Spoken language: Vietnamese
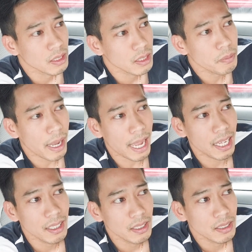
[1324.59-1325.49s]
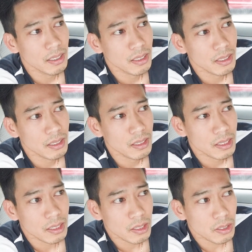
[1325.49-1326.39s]
nhưng mà
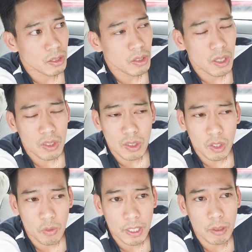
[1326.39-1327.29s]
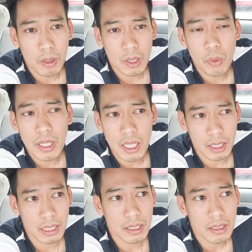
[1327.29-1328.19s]
nó nó nó nó cũng phải có một cái nguyên
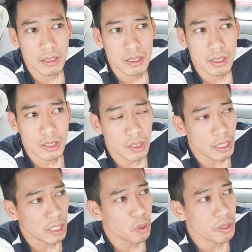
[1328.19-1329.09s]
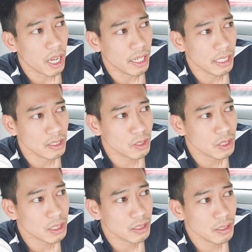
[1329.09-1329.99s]
nhân gì chứ có, có thể cô vợ này
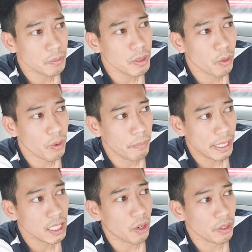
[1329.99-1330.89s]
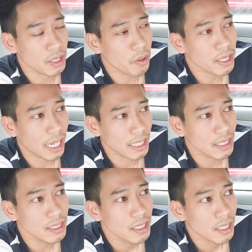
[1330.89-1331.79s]
giống như là qua mỹ rồi tối ngày
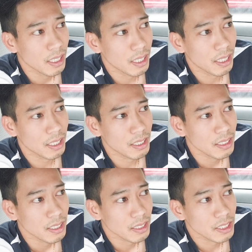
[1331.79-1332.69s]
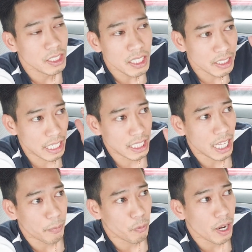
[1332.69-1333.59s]
cứ uh, chân diện
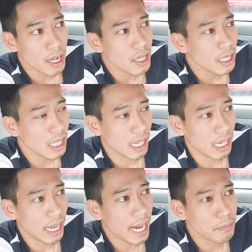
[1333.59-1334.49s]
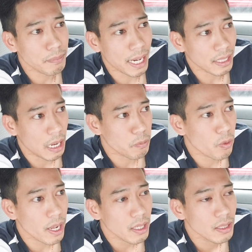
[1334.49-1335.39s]
đẹp quá hay là ăn mặc đẹp
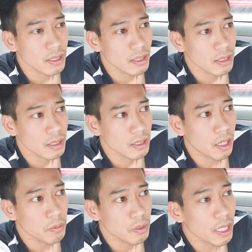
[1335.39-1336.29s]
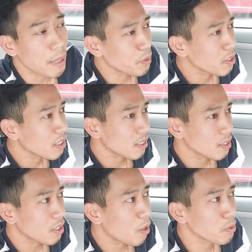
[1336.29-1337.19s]
quá đúng không nó làm cho
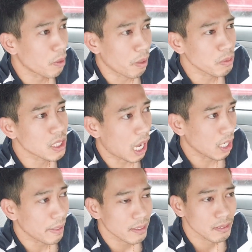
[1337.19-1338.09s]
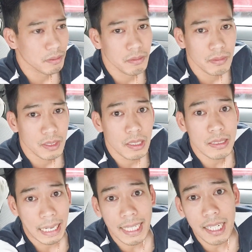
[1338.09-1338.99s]
cho cái ông chồng ông sợ các bạn
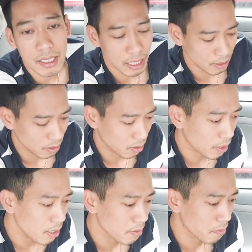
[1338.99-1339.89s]
đại khái là như vậy ok